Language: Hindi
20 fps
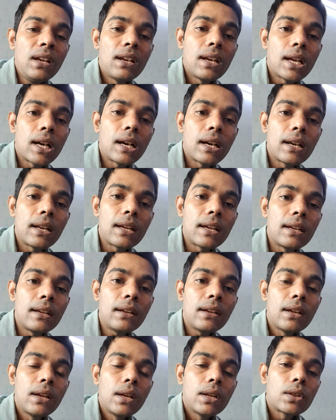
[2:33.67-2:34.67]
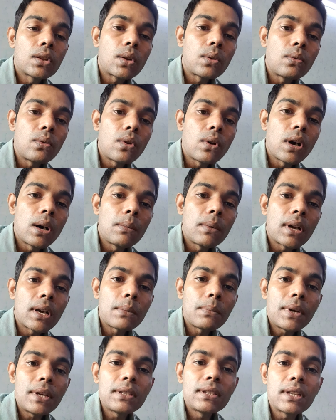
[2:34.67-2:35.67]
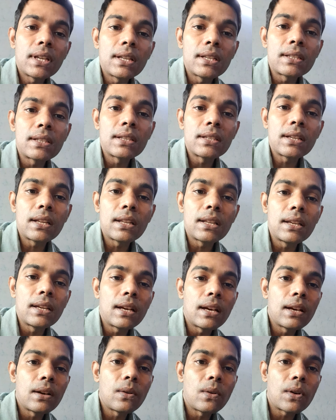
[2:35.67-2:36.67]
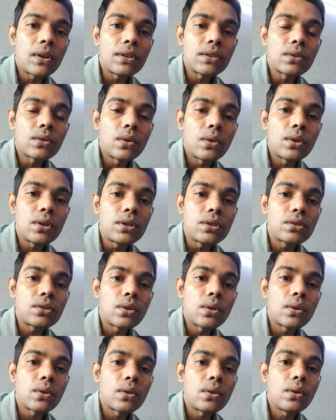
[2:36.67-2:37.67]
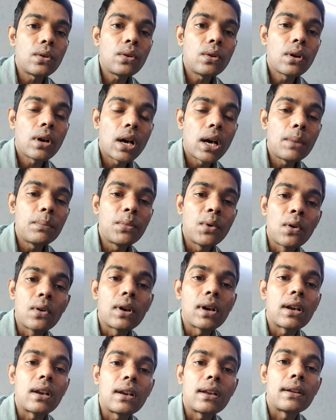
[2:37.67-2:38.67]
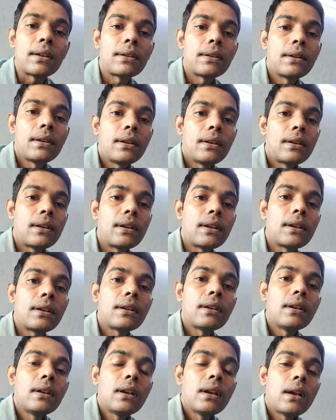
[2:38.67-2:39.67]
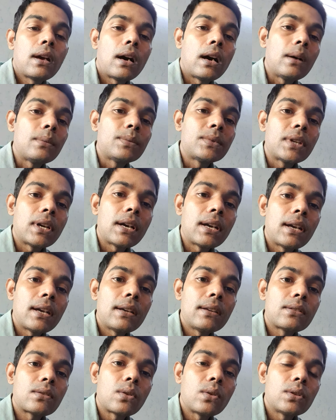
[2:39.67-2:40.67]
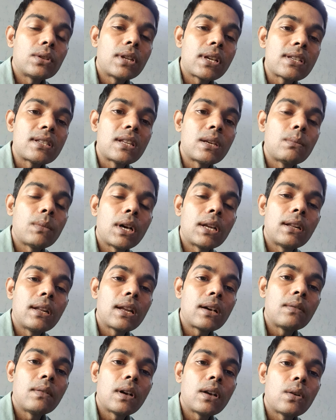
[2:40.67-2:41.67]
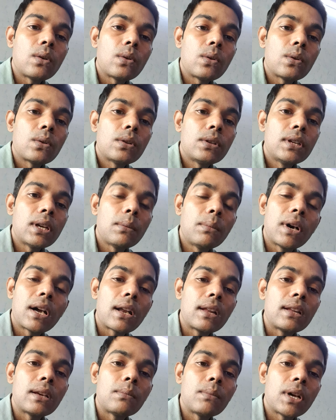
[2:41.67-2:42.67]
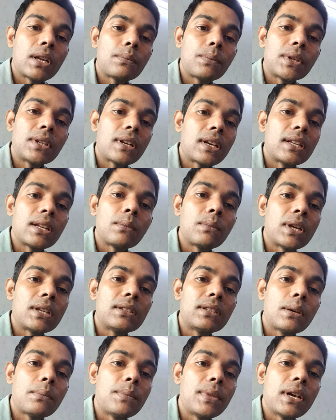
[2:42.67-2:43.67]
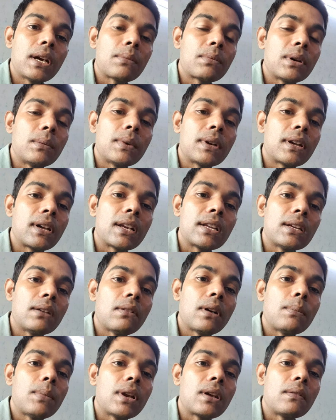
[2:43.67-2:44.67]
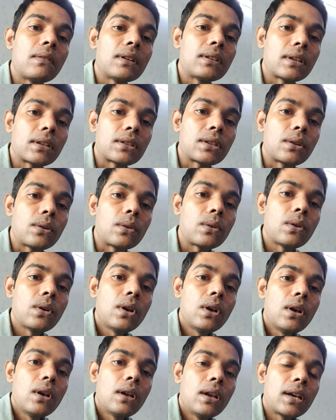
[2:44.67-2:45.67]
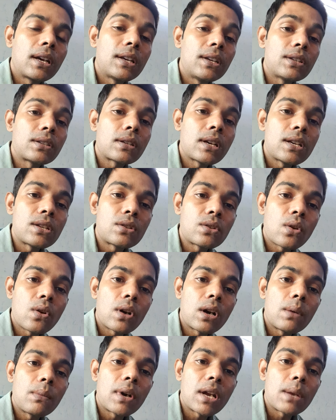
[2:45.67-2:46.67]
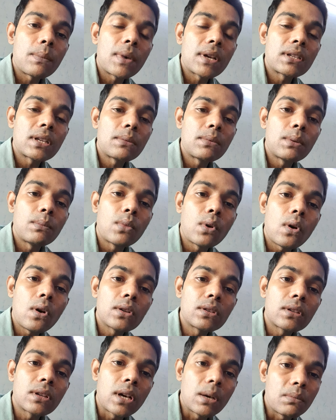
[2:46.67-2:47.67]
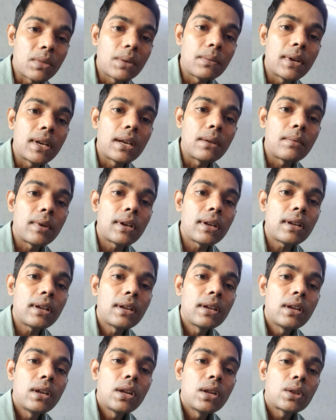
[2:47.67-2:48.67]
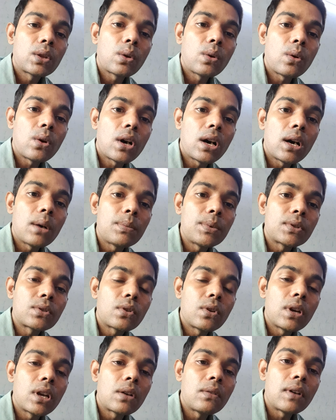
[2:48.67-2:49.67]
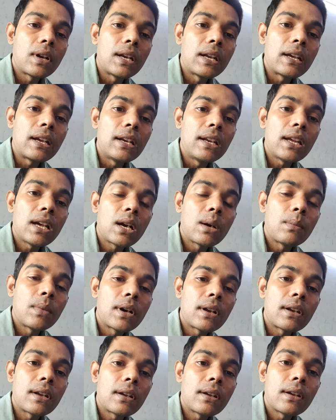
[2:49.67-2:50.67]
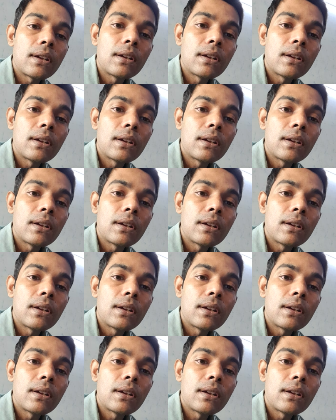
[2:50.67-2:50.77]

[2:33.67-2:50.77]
लगाने की तो वो हमारे पास जल्दी से जल्दी आए और इसको स्टॉक को आप बुक कर लें ठीक है आप चाहें इसको 10 दिन बाद लगवा लो या 12 दिन बाद 15 दिन बाद जब भी आपका मन करे जब आप लगवा सकते हो लेकिन इसका स्टॉक हमारे पास अभी बहुत कम अवेलेबल है तो आप इसको लगवाने के लिए हमारे